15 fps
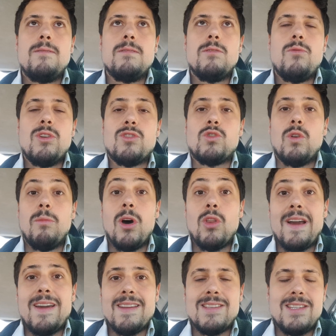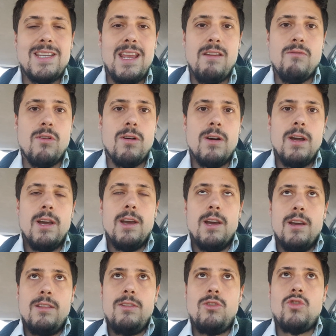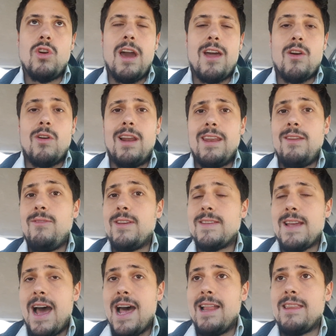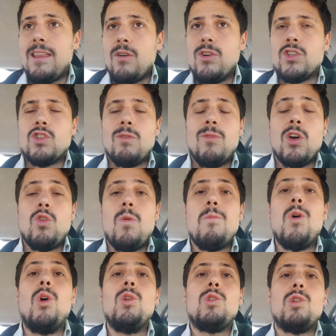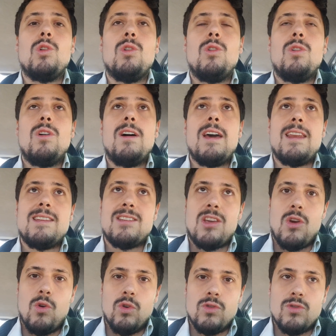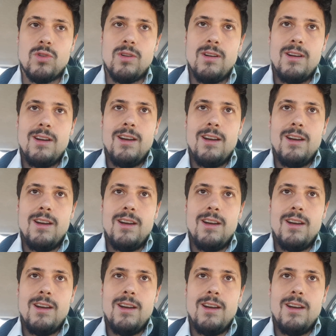Questo modo aggressivo di giocare con la difesa alta, questo modo molto rischioso.